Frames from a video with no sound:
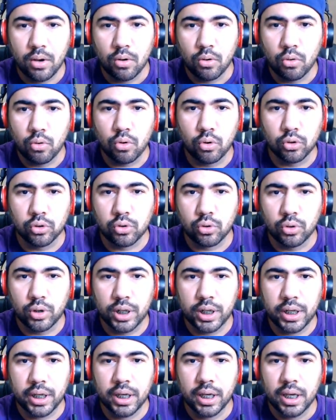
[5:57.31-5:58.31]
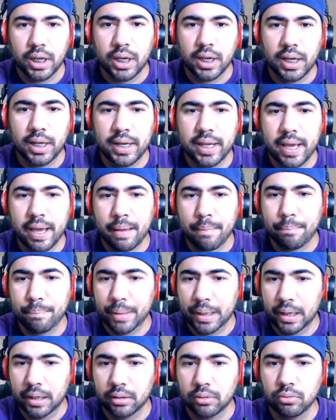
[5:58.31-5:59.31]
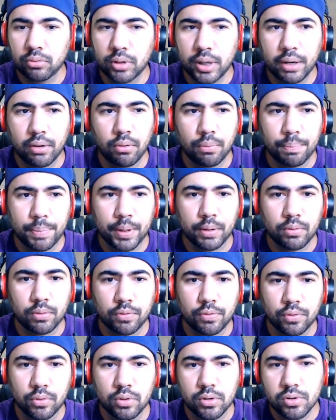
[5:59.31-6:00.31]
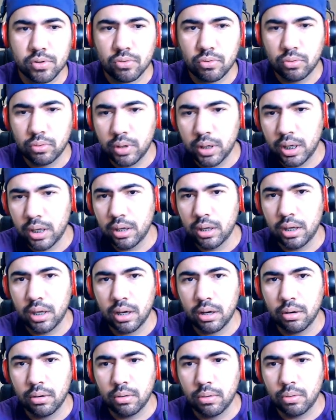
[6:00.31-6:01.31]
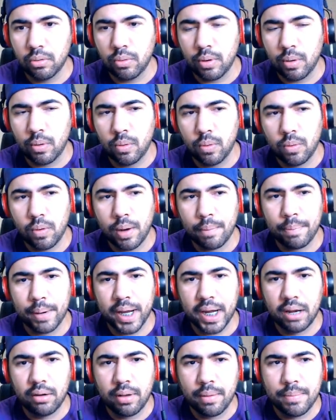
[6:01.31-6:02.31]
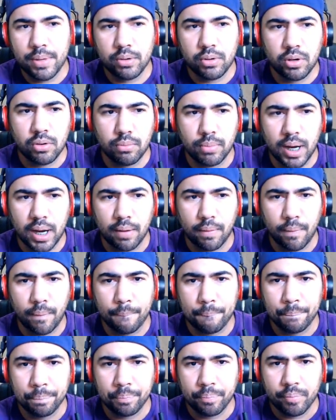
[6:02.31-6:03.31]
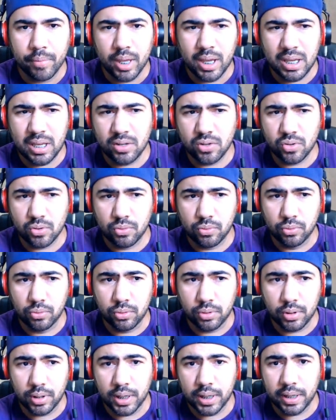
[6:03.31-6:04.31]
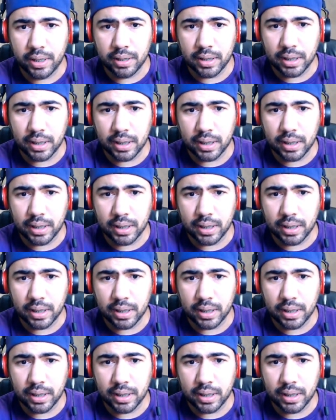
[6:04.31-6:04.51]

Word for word: O controle, ele é preto, né, o preto fosco, e o, o, o aparelho é meio que um marrom escuro ali,